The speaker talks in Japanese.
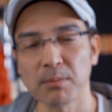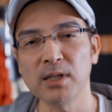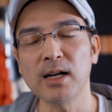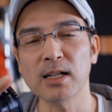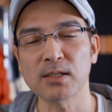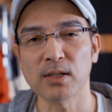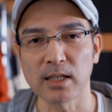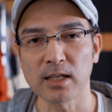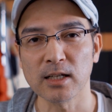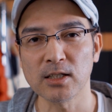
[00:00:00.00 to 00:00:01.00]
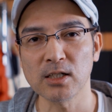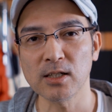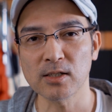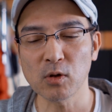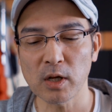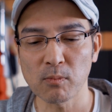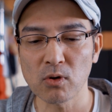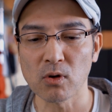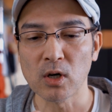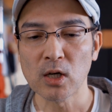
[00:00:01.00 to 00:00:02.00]
あ、ミラーレスはね一律どれ
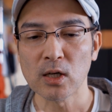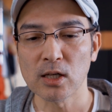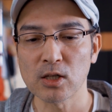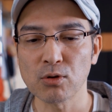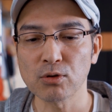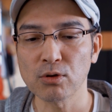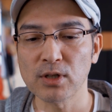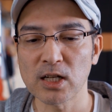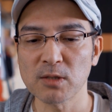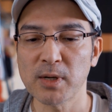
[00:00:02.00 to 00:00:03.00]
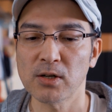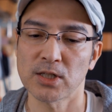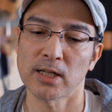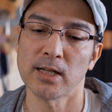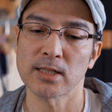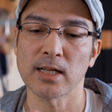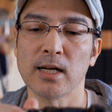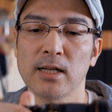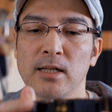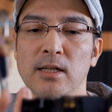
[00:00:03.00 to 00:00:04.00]
も、ショートフランジバックじゃないです
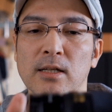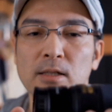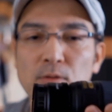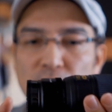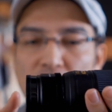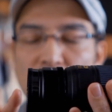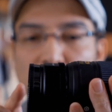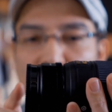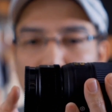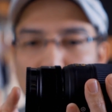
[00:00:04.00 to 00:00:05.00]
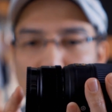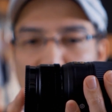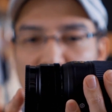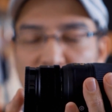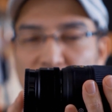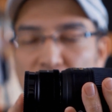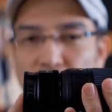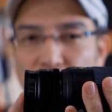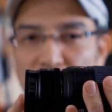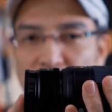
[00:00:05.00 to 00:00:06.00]
か。でそしたらまあこの
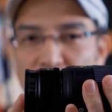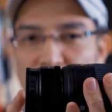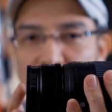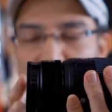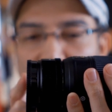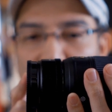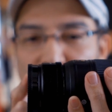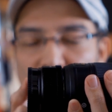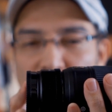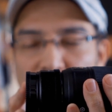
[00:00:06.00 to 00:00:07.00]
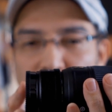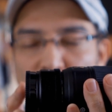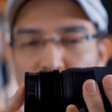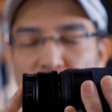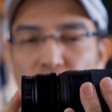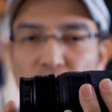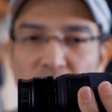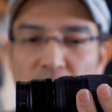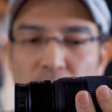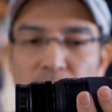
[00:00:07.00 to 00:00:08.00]
フランジバックのね、えー、違い分だけやっぱ伸びること
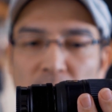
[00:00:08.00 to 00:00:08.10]
になる。